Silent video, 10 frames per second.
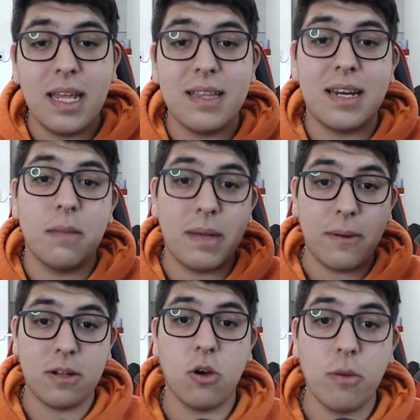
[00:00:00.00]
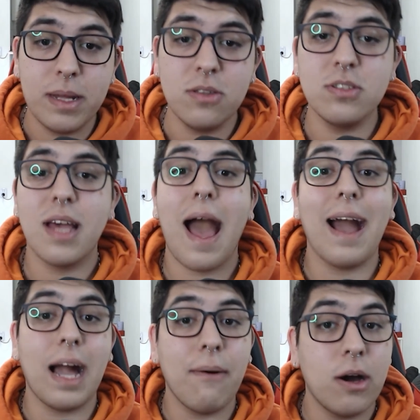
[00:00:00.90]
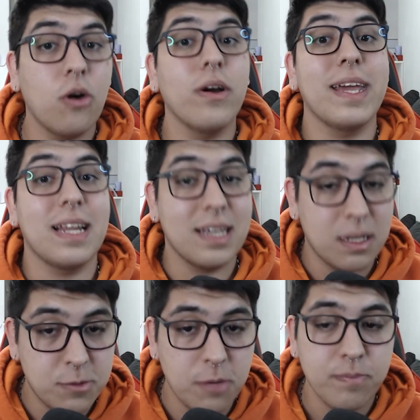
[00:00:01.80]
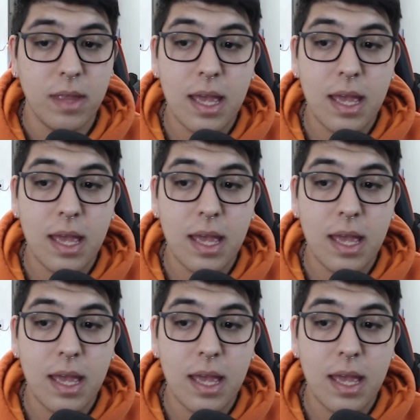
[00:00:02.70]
de internet para ver los comandos acá abajo en la descripción.